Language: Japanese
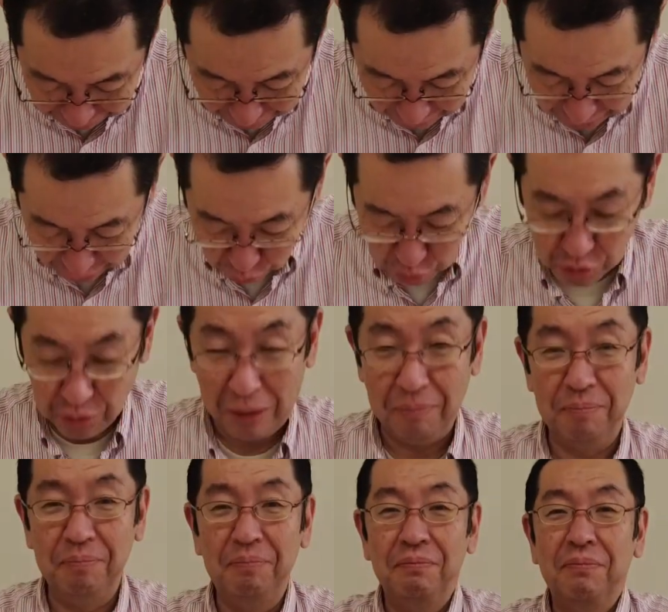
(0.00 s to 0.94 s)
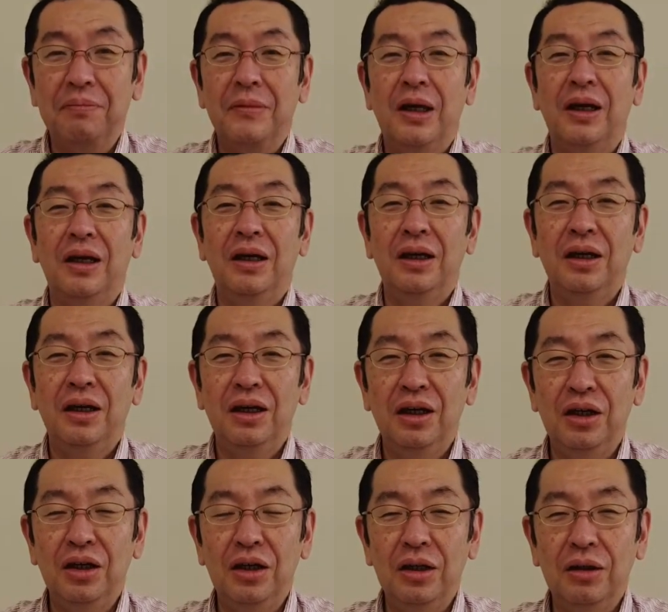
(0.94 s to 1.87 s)
皆さんこんにちは、
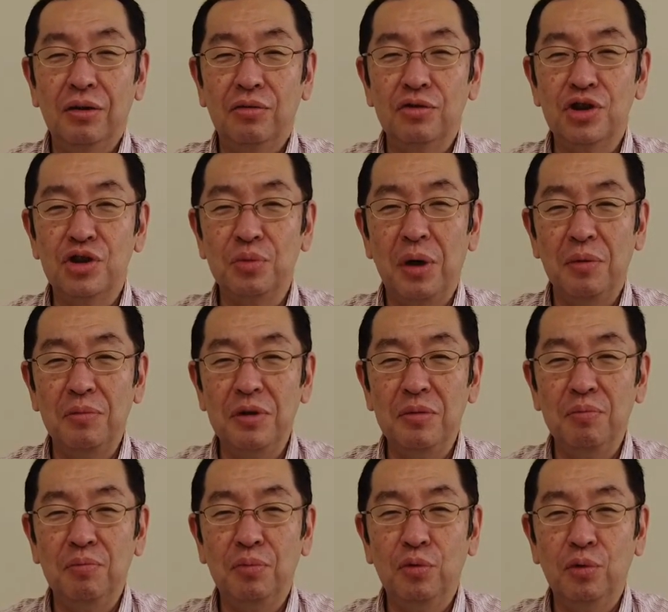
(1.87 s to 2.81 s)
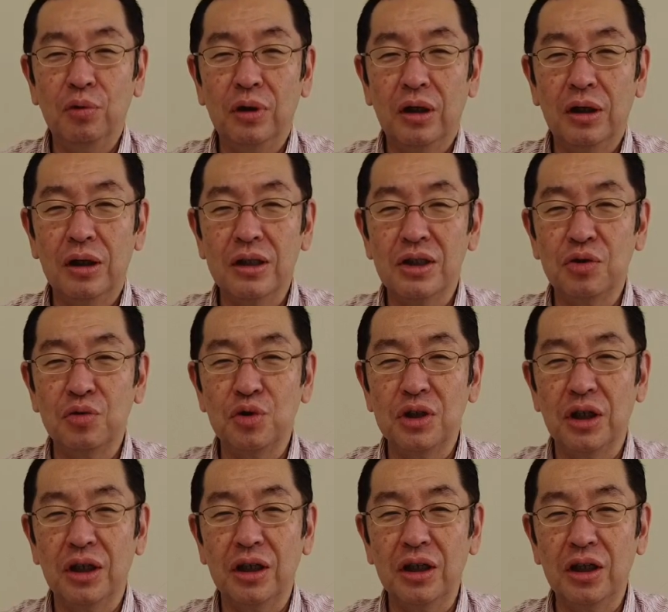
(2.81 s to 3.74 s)
えー、福島民放高橋
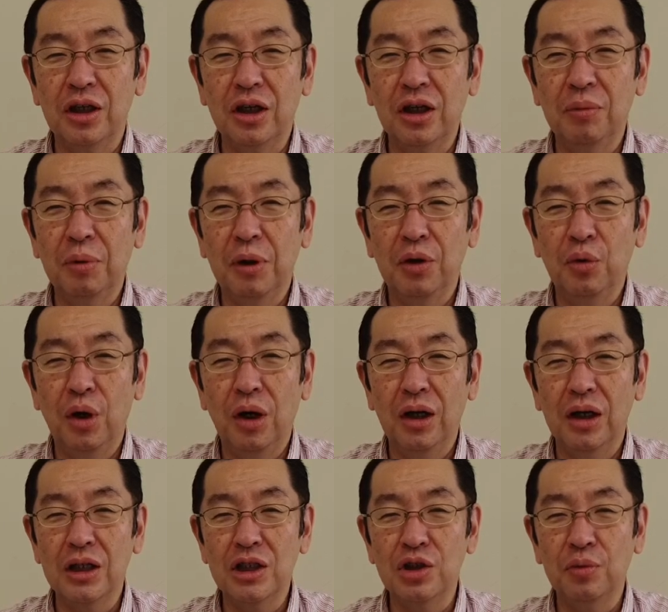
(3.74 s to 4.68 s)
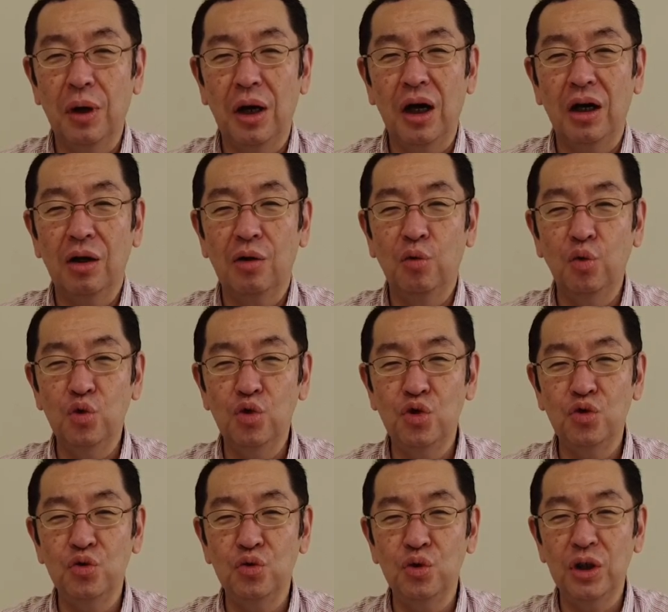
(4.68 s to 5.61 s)
俊明競馬の話は
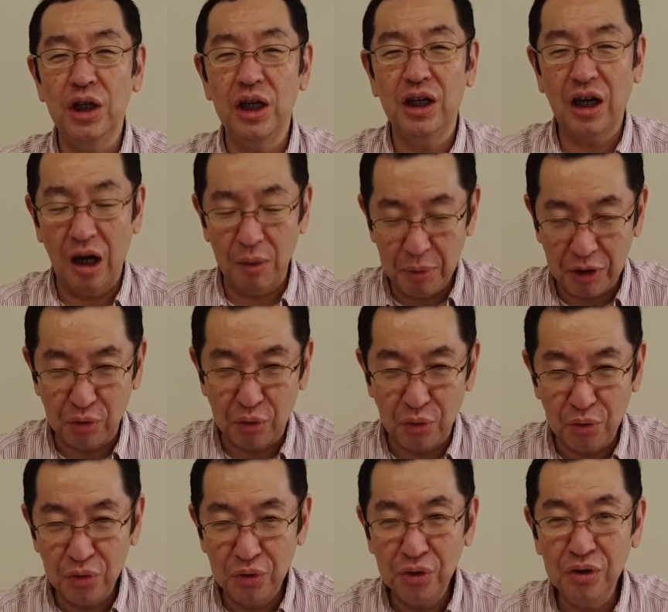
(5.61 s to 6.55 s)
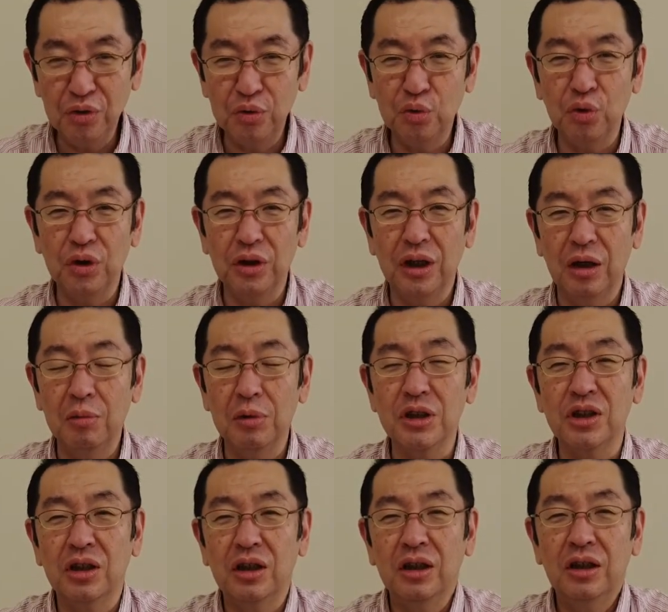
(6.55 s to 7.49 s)
51回目ということになりま
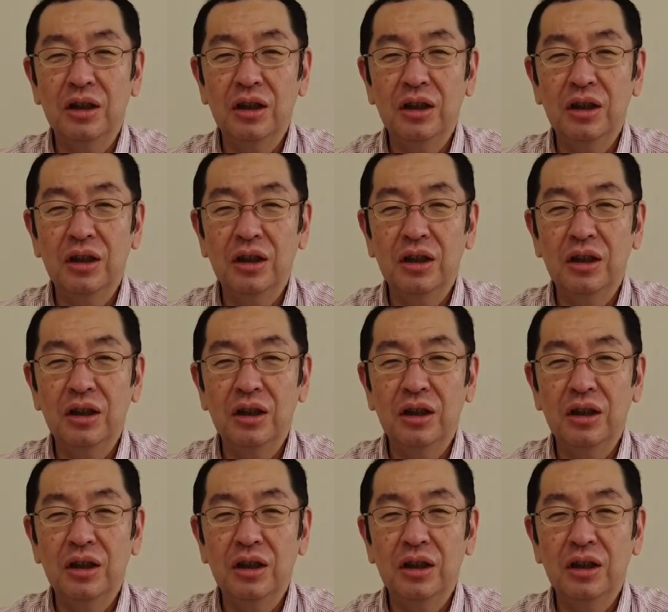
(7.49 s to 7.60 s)
した